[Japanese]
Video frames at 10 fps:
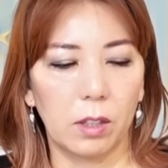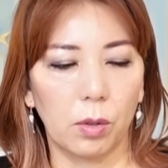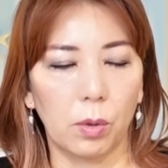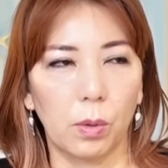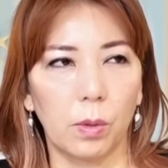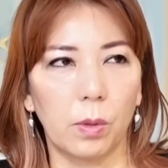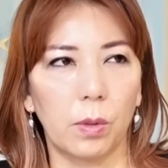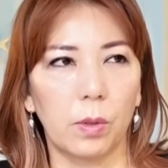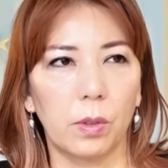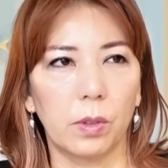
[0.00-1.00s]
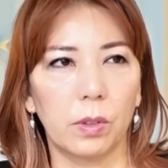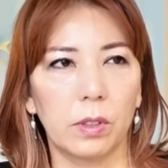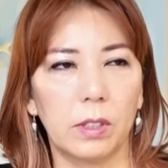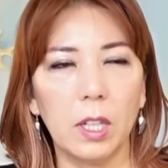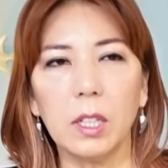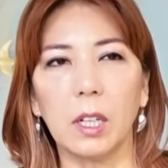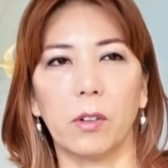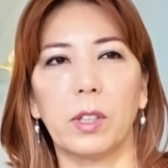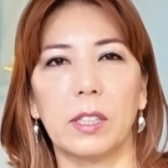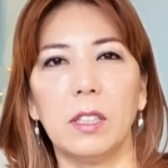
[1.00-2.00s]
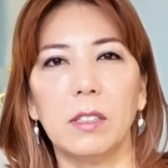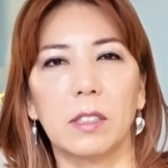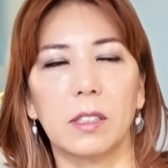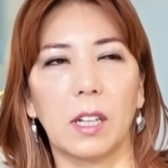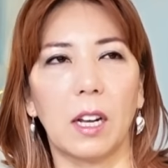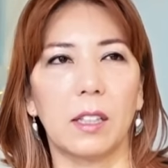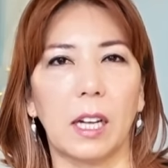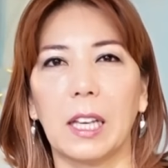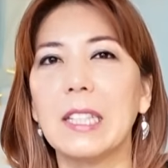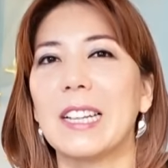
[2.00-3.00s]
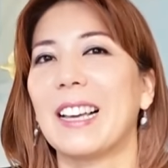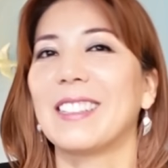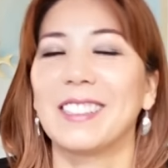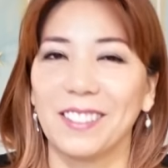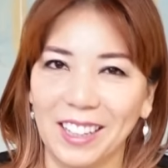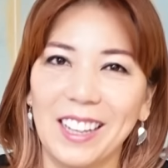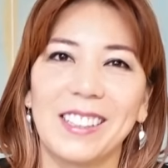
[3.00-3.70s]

その成果を出せるからだけじゃないですよね。